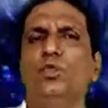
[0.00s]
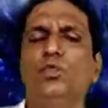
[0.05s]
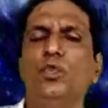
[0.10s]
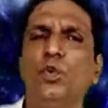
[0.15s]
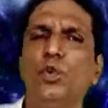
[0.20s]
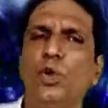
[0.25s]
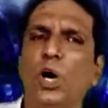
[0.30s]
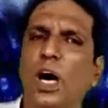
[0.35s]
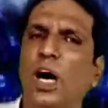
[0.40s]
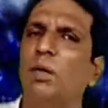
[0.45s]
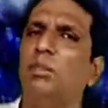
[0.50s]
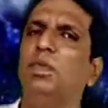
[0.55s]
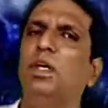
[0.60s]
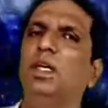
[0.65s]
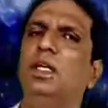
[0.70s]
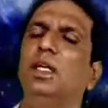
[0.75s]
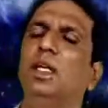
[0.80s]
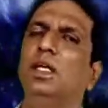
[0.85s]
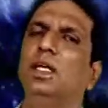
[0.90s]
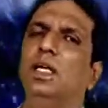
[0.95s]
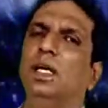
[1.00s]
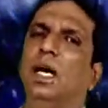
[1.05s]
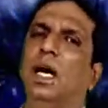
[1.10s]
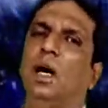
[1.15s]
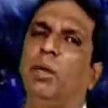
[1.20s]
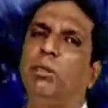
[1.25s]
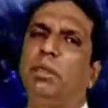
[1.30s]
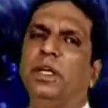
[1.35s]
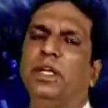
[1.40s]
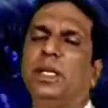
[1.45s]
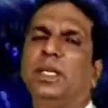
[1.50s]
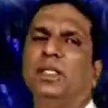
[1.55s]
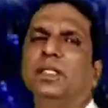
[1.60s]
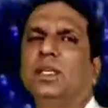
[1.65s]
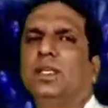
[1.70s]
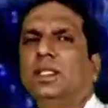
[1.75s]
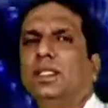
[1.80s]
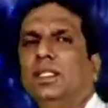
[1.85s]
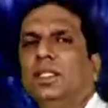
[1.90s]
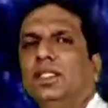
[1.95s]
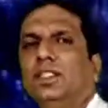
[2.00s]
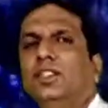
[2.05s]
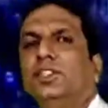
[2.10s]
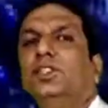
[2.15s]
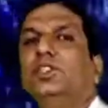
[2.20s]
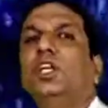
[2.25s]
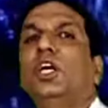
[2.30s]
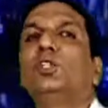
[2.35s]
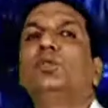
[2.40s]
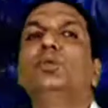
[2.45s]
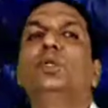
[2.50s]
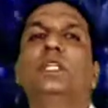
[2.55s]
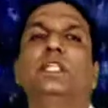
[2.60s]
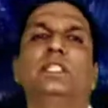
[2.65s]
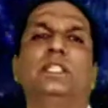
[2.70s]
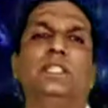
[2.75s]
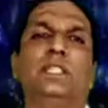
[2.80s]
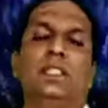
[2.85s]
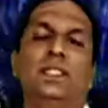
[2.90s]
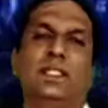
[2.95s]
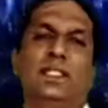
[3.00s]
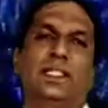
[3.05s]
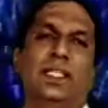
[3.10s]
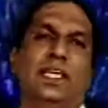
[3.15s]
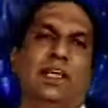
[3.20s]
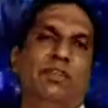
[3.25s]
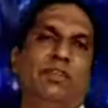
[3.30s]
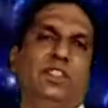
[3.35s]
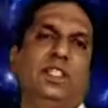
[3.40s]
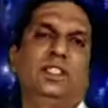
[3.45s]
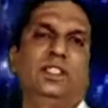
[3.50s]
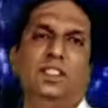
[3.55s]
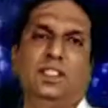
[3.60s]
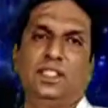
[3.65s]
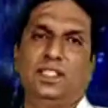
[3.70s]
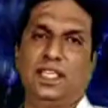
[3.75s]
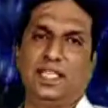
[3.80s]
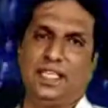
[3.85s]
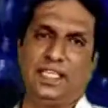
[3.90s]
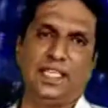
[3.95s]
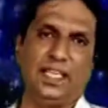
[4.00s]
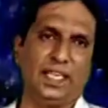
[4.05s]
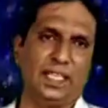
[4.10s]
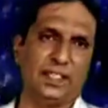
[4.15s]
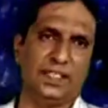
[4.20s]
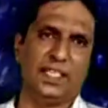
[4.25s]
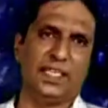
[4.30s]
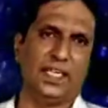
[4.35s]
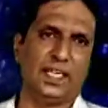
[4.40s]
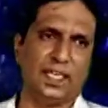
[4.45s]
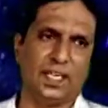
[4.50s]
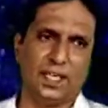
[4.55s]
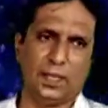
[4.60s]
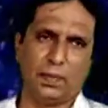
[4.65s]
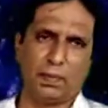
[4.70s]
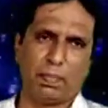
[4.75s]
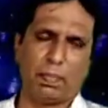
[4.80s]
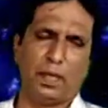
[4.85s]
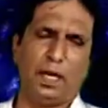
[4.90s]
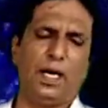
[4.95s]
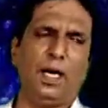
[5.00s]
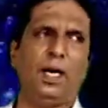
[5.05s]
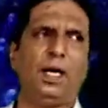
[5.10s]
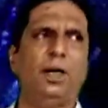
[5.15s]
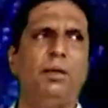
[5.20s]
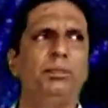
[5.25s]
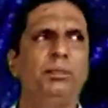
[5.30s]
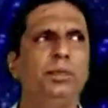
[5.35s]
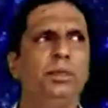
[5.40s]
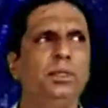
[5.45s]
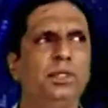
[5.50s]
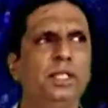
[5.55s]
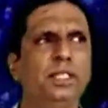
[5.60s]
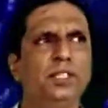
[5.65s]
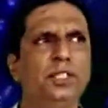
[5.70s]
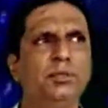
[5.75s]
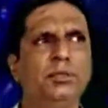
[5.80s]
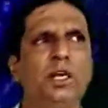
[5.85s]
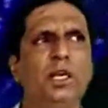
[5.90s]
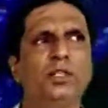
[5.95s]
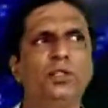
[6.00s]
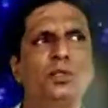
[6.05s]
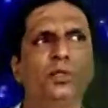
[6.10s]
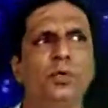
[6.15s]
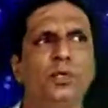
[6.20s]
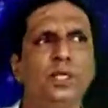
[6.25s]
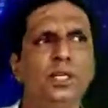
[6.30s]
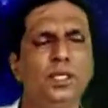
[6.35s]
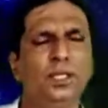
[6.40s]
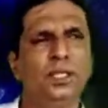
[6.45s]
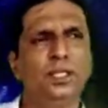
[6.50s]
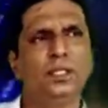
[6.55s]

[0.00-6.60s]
वो अमल अपने अंदर जादू किसी कैफियत रखने लग जाएगा आप इस बात को ना